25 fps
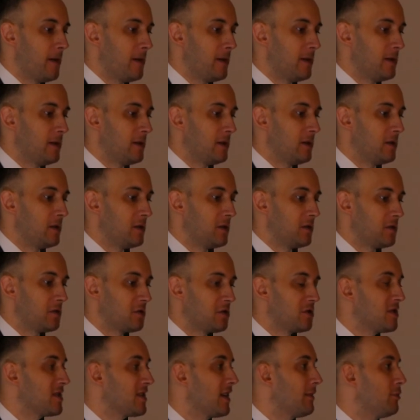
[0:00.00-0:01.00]
E,
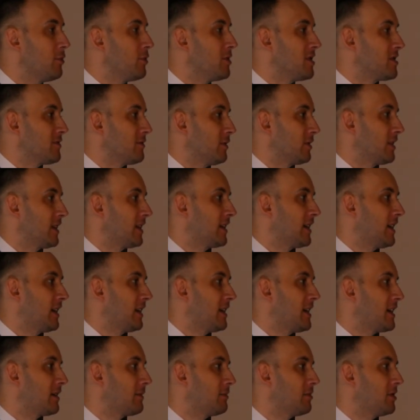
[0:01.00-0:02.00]
czy zabójstwo, tak?
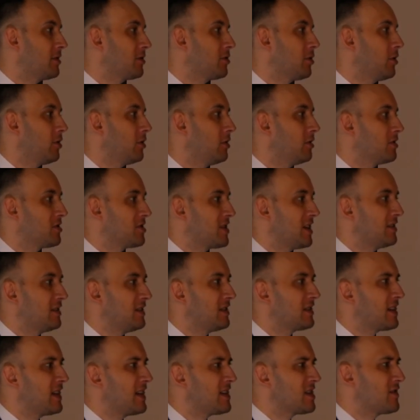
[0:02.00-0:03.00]
ale jakby to
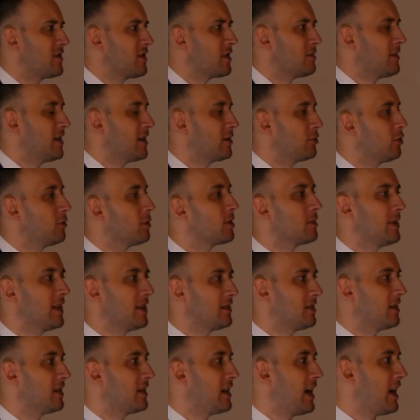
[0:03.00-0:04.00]
żaden transfer dóbr
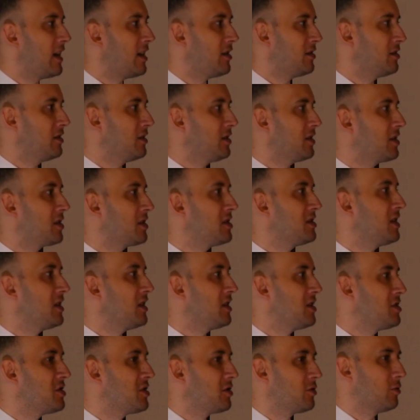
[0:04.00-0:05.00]
materialnych
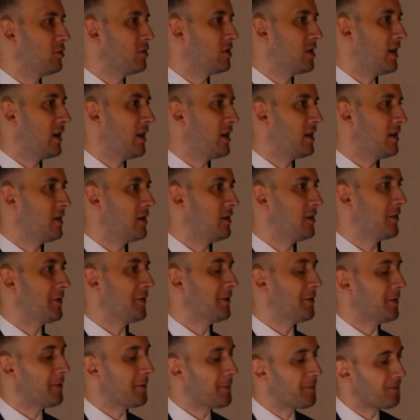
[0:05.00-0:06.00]
nie idzie tutaj e,
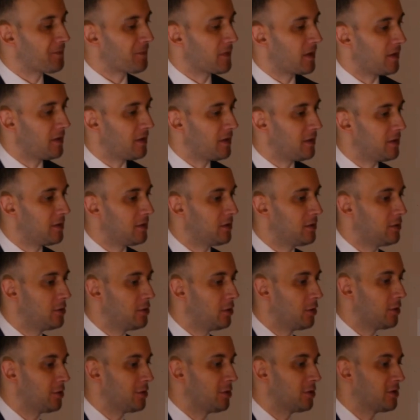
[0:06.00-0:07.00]

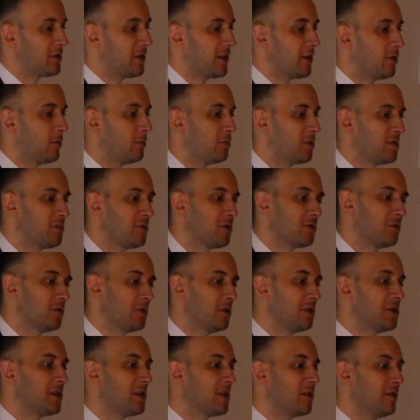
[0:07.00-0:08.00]
do, do tego podmiotu
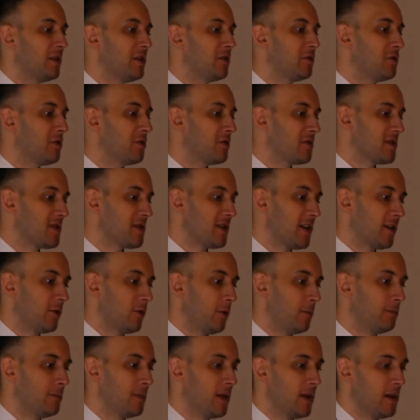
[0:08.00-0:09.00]

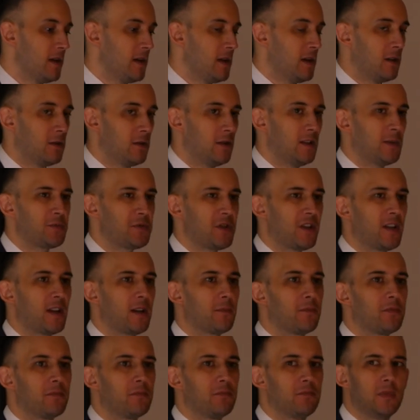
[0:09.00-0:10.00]
interweniującego. No na przykład
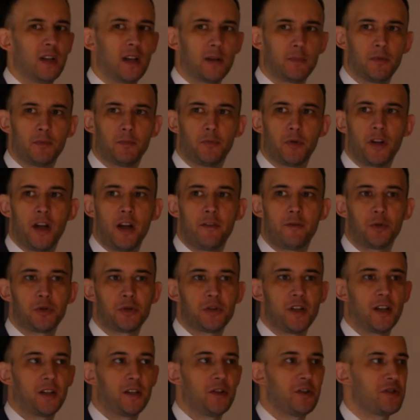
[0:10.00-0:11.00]
jakby, jakby pojawił
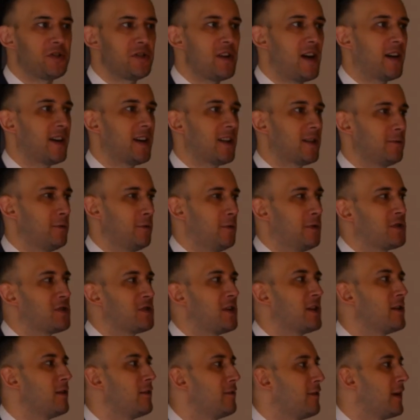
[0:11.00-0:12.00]
się jakiś nakaz
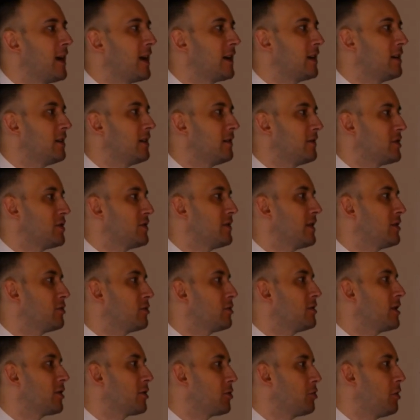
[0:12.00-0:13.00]
wywieszania flagi w
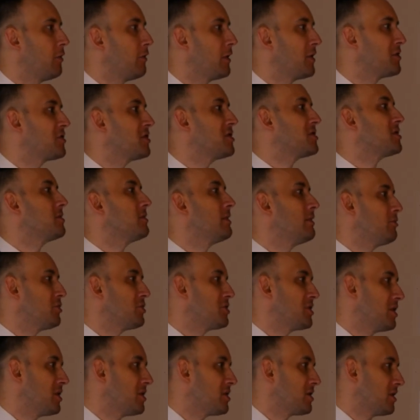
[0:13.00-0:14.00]
święto narodowej, wszyscy by
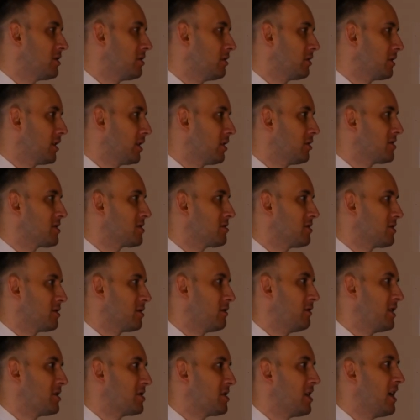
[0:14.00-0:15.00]
musieli się do tego
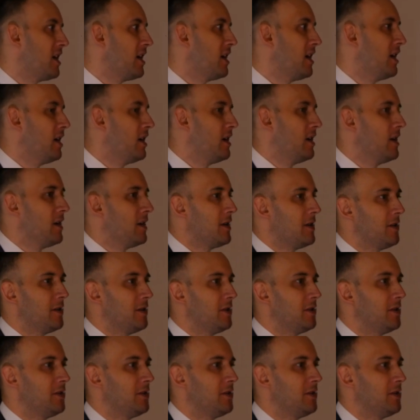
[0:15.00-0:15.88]
stosować, e,